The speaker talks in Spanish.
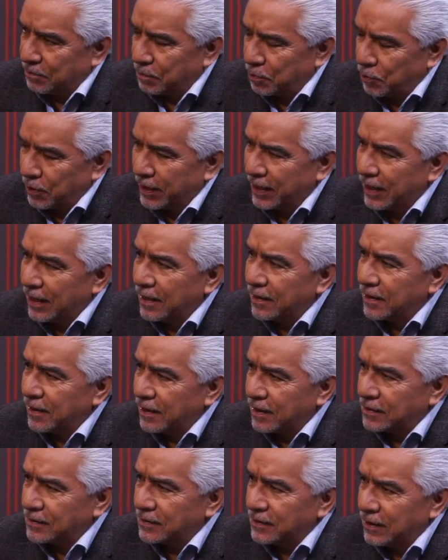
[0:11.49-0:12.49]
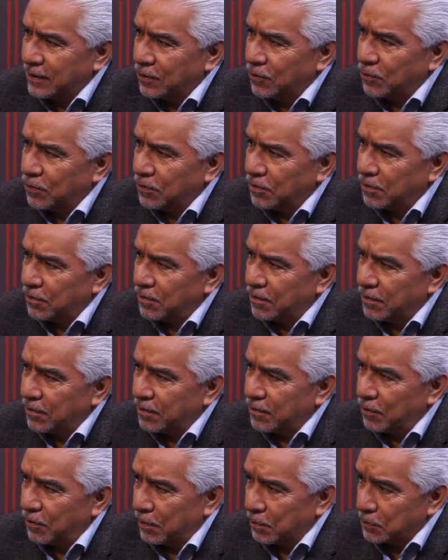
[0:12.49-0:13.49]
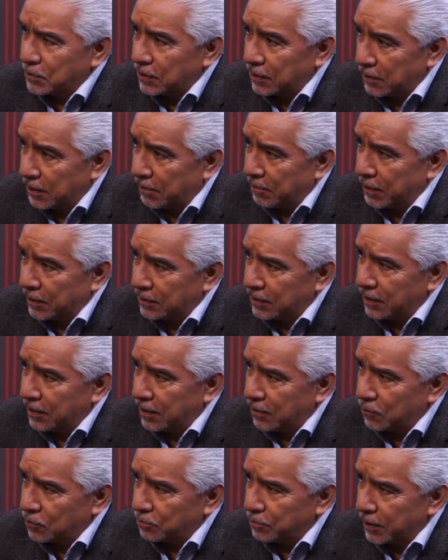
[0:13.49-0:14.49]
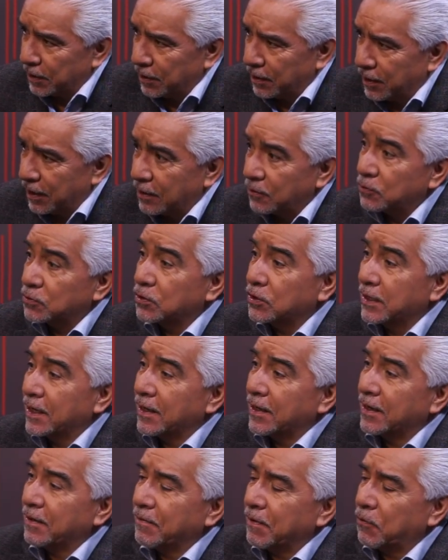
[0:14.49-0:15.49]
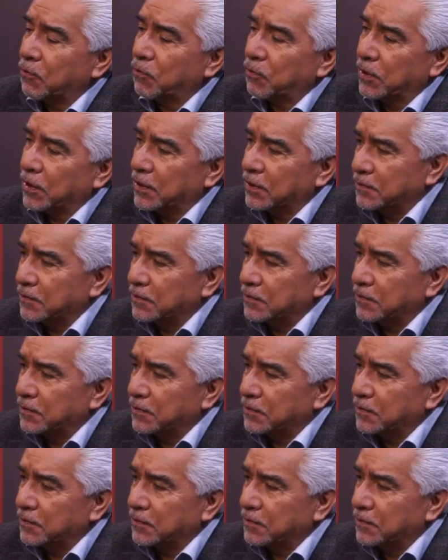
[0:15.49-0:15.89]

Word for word: ¿Por qué le dan asilo? ¿Lo vamos a, mantener los mexicanos? ¿Qué, ¿Qué, va a ocurrir?